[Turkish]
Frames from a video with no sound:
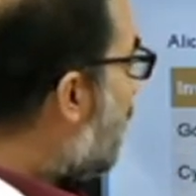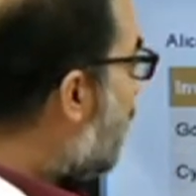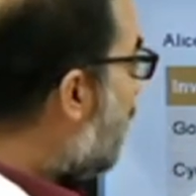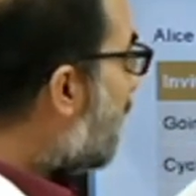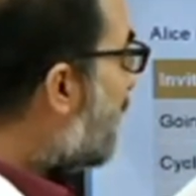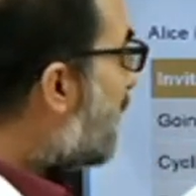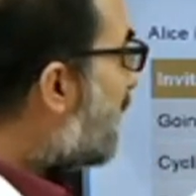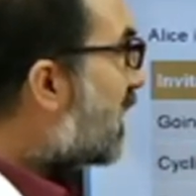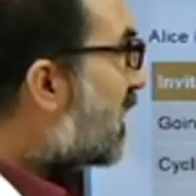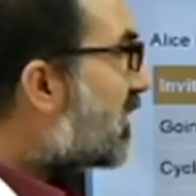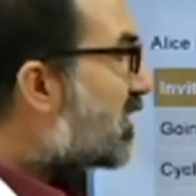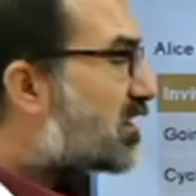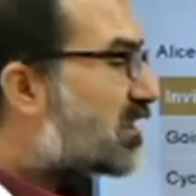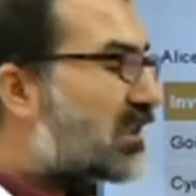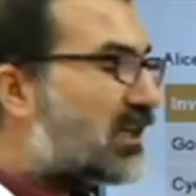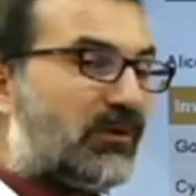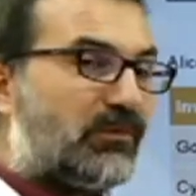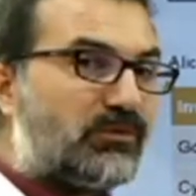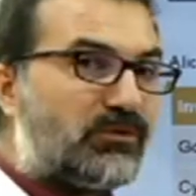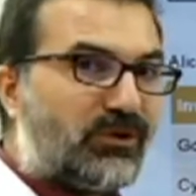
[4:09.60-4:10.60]
Verilen
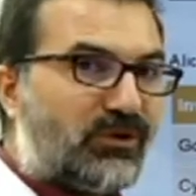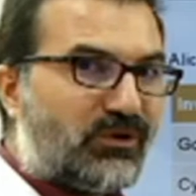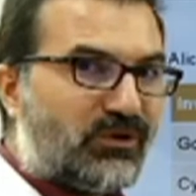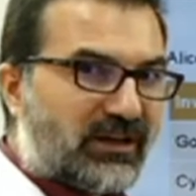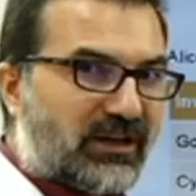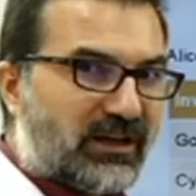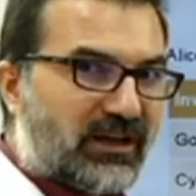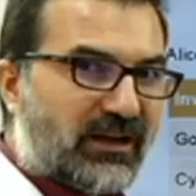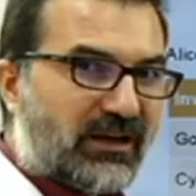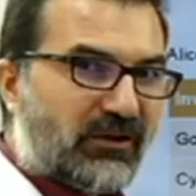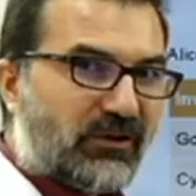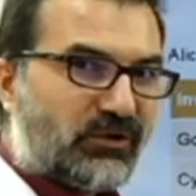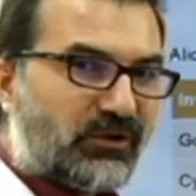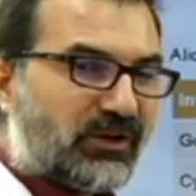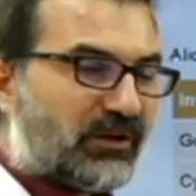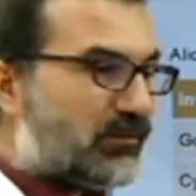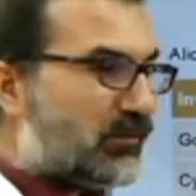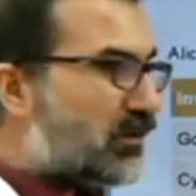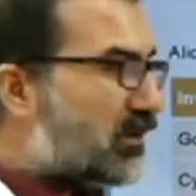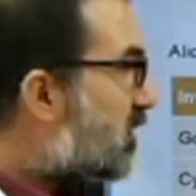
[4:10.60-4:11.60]
tablo
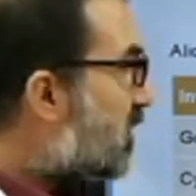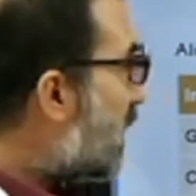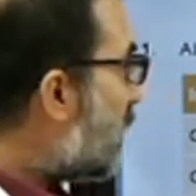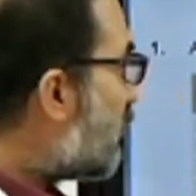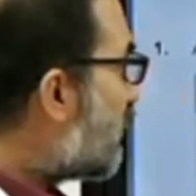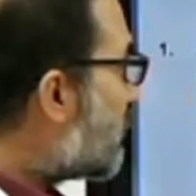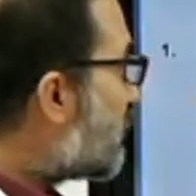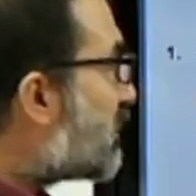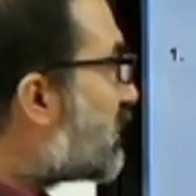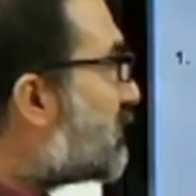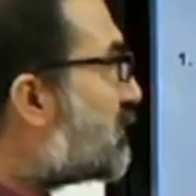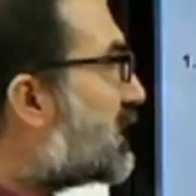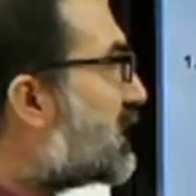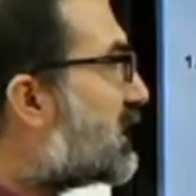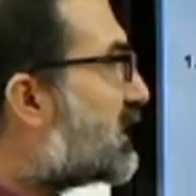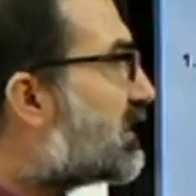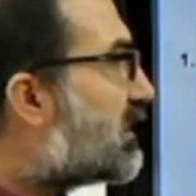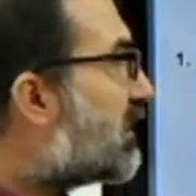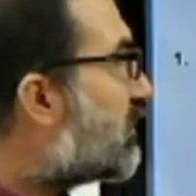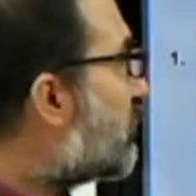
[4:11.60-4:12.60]
önemli. Tablodaki
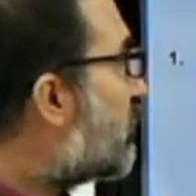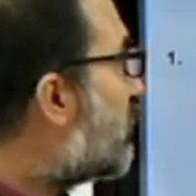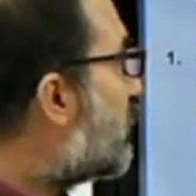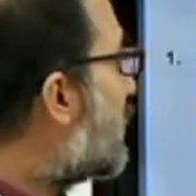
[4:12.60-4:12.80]
bilgiler